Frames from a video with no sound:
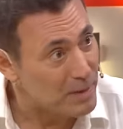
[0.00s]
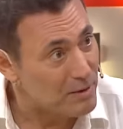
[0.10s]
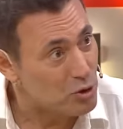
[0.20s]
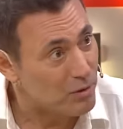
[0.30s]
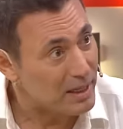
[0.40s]

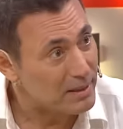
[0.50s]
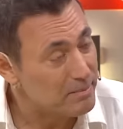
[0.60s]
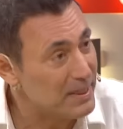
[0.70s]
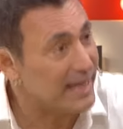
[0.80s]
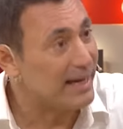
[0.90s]
mevzu var.
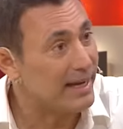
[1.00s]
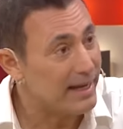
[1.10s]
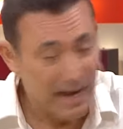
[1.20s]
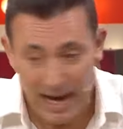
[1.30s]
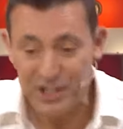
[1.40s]
Bir
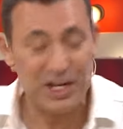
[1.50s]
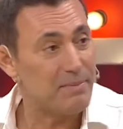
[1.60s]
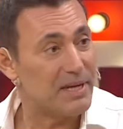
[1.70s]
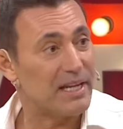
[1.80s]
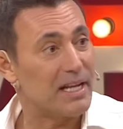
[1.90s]
kere her
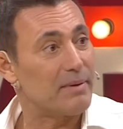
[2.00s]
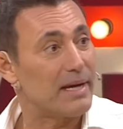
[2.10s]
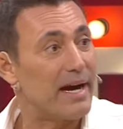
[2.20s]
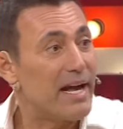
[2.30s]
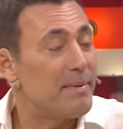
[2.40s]
şeyi bir kenara
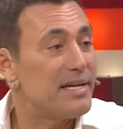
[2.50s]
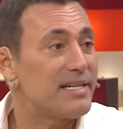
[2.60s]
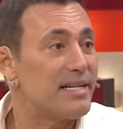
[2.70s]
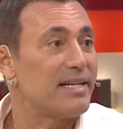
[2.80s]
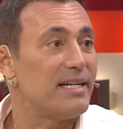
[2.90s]
bırak. Ay'a
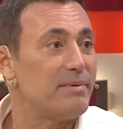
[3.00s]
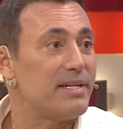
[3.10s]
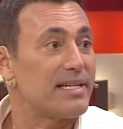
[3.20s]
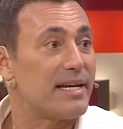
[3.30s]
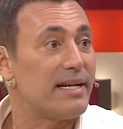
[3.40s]
benzerin
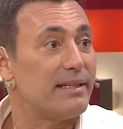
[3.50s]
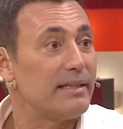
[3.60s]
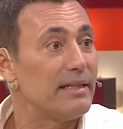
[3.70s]
klibini seyret.